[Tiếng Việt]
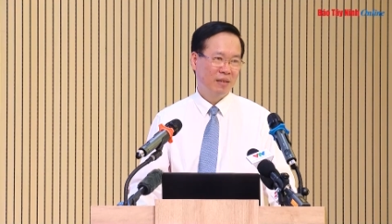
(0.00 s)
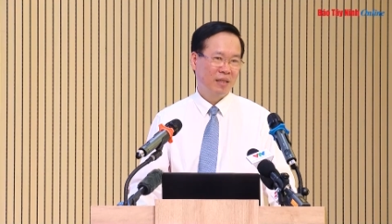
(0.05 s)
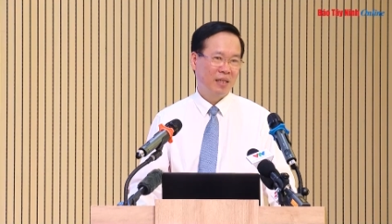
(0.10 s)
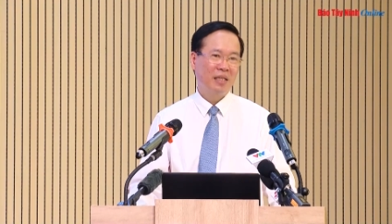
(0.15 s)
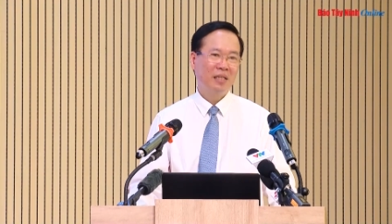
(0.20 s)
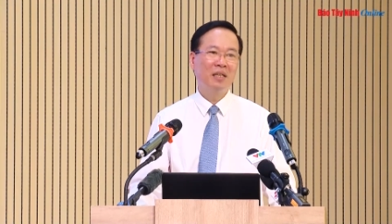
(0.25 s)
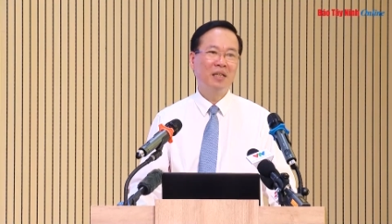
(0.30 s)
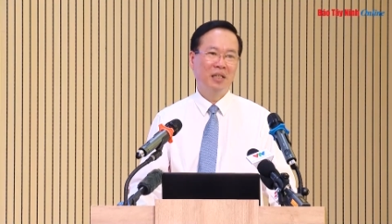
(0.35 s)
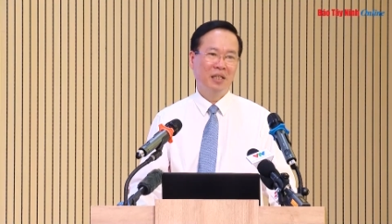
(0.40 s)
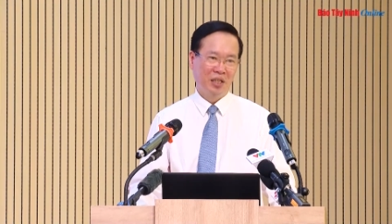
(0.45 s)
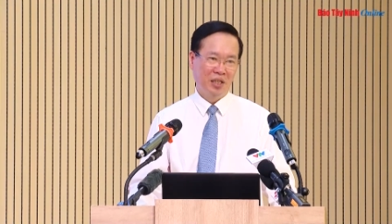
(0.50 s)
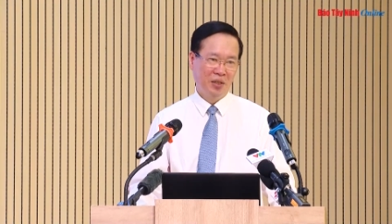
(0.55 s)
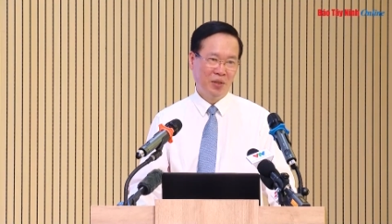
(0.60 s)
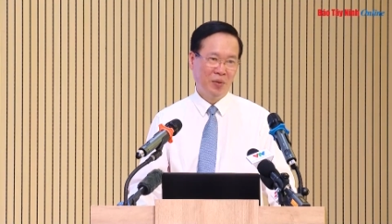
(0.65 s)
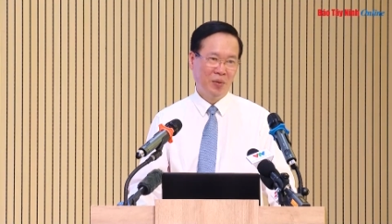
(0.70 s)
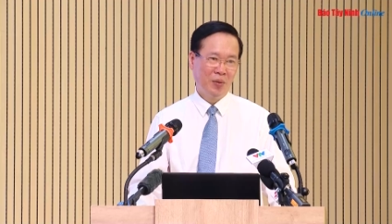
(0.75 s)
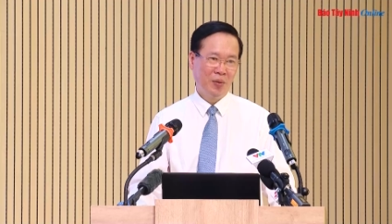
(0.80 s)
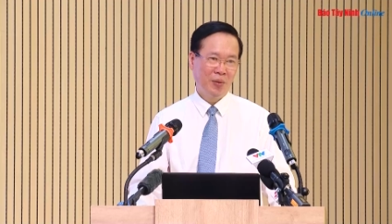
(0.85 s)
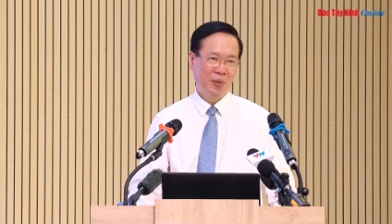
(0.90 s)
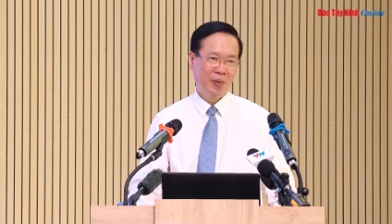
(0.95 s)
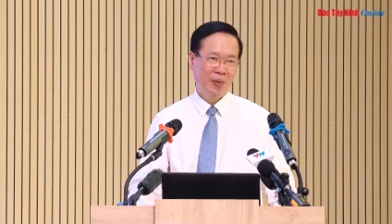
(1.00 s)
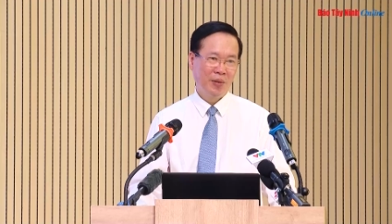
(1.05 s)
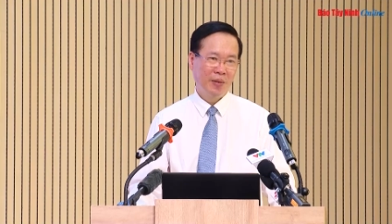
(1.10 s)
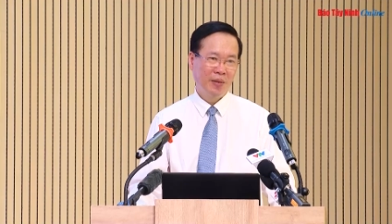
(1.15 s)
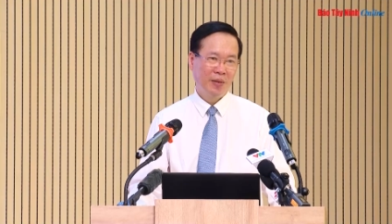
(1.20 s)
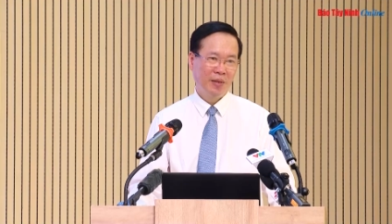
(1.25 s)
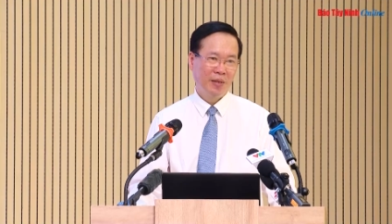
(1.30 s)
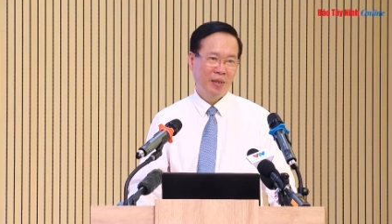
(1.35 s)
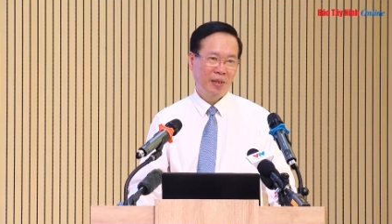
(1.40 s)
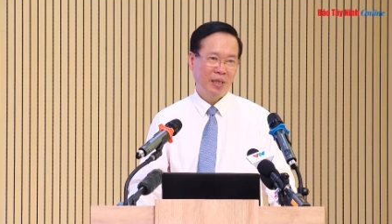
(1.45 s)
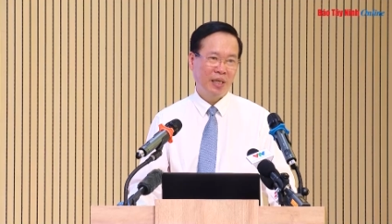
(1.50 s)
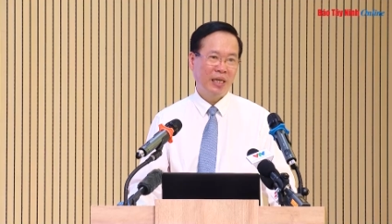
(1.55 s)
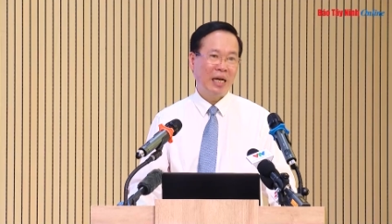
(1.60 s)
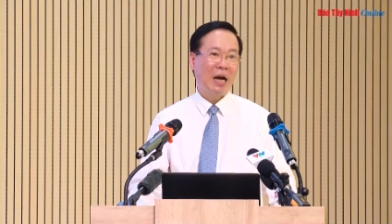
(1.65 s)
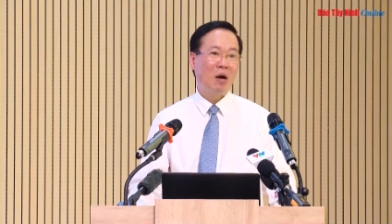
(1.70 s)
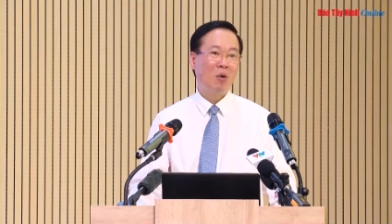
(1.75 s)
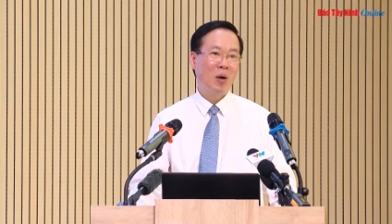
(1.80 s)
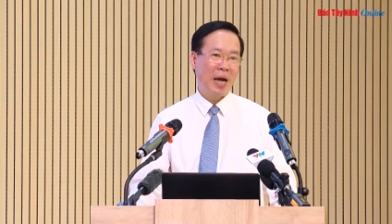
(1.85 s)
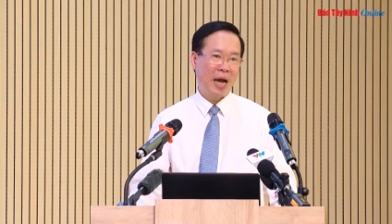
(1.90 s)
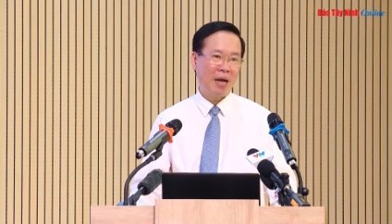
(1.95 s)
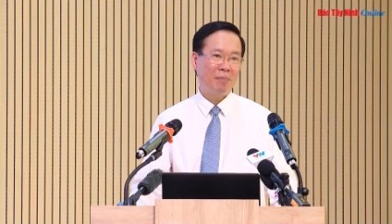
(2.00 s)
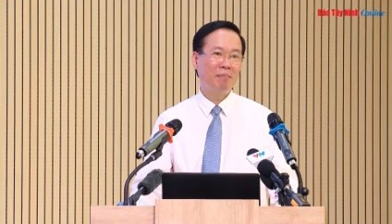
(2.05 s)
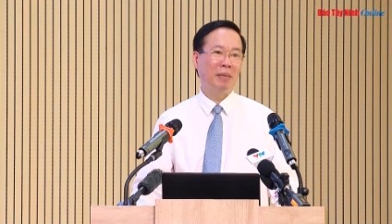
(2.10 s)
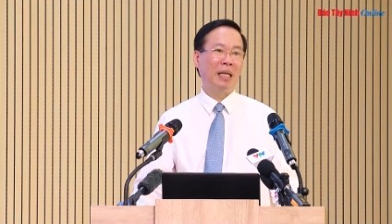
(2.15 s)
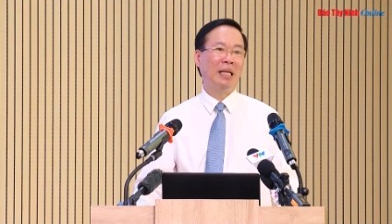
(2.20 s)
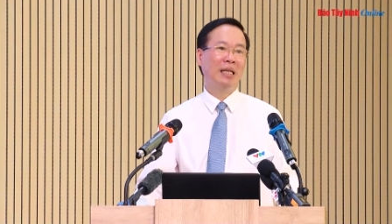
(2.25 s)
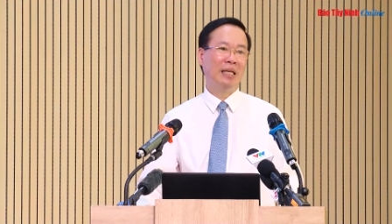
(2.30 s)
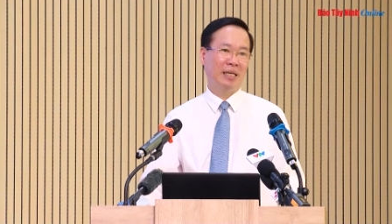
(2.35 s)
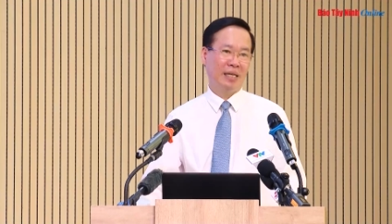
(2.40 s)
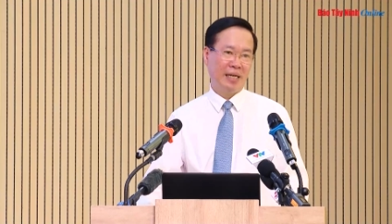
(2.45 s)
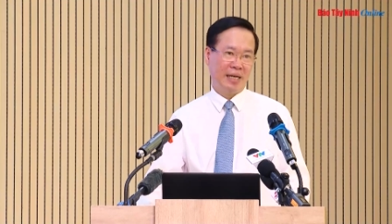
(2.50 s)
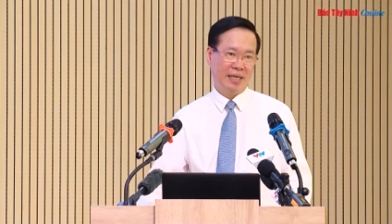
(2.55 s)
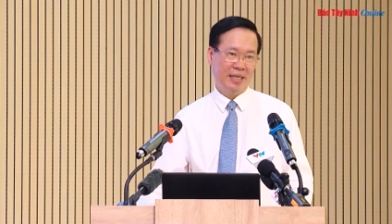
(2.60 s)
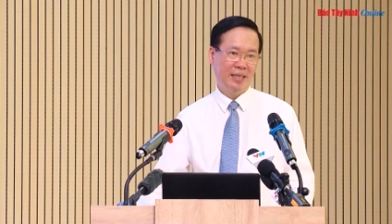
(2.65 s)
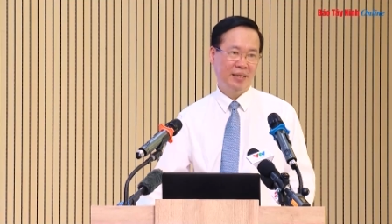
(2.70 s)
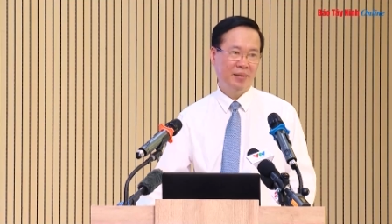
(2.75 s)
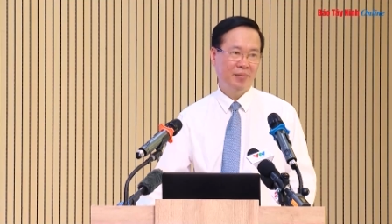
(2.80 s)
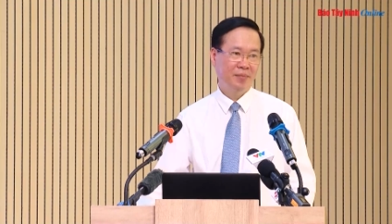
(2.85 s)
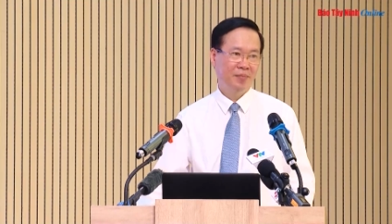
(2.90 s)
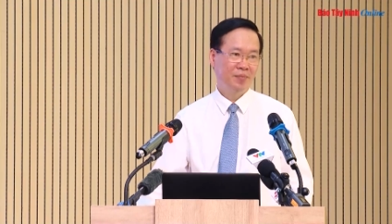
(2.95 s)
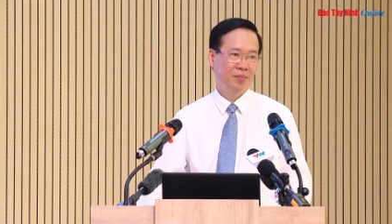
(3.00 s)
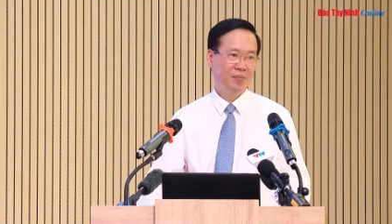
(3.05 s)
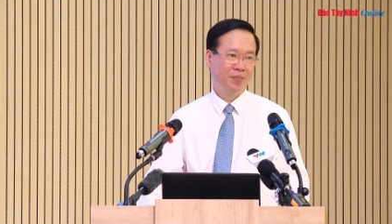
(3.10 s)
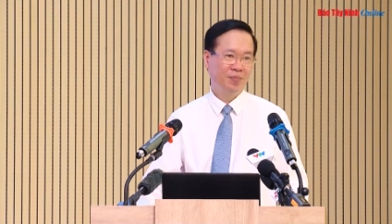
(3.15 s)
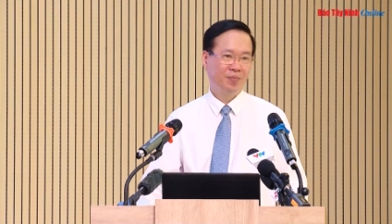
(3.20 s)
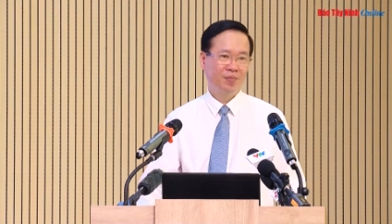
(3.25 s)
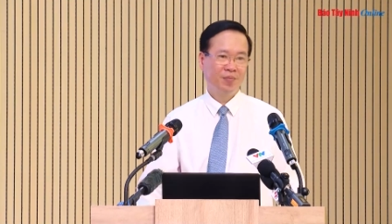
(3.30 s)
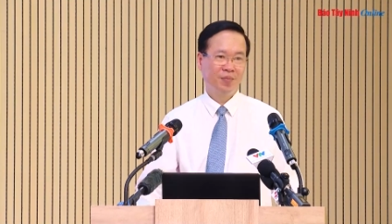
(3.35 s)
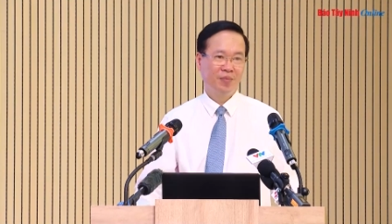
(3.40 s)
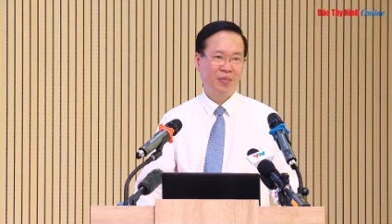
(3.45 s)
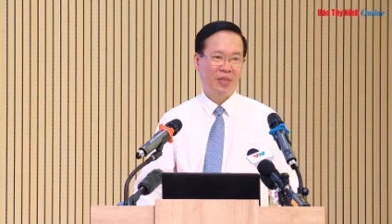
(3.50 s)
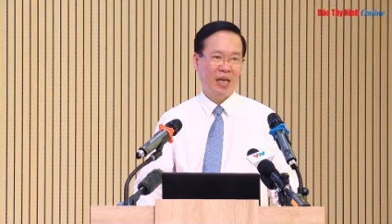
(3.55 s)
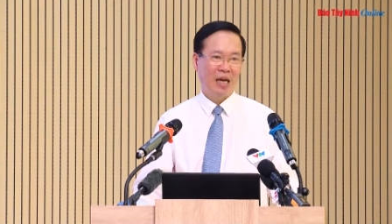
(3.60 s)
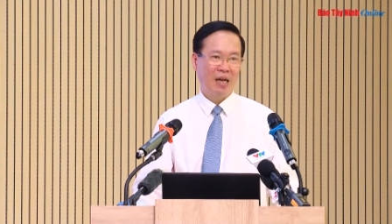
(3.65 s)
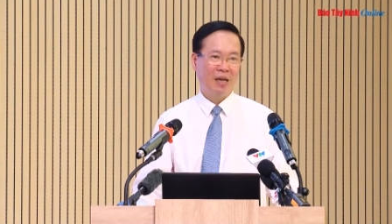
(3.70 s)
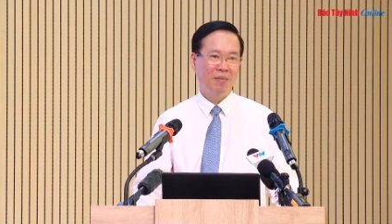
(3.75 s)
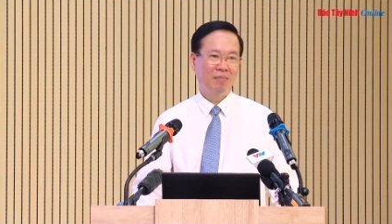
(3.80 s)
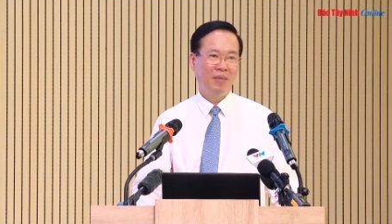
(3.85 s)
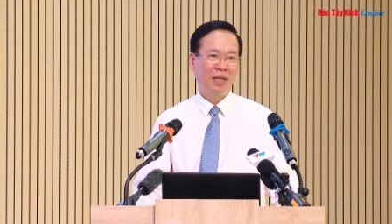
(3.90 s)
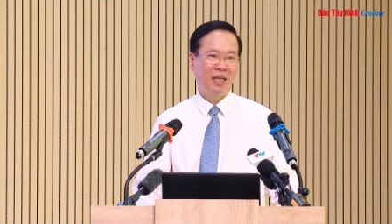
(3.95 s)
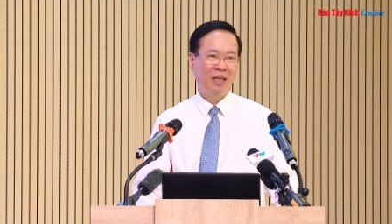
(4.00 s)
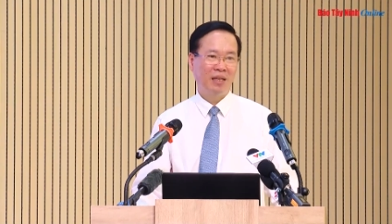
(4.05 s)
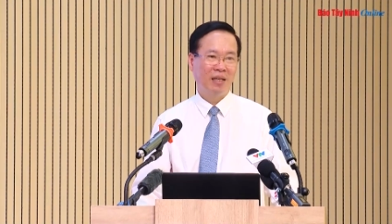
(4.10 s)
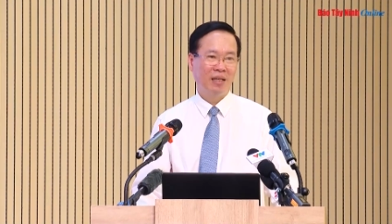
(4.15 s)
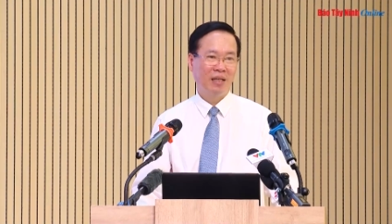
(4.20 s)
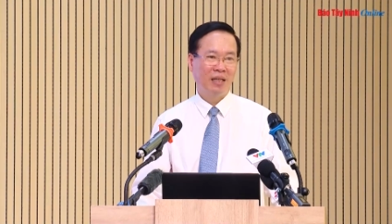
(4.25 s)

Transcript: cái tình yêu, cái khao khát mãnh liệt ấy để mình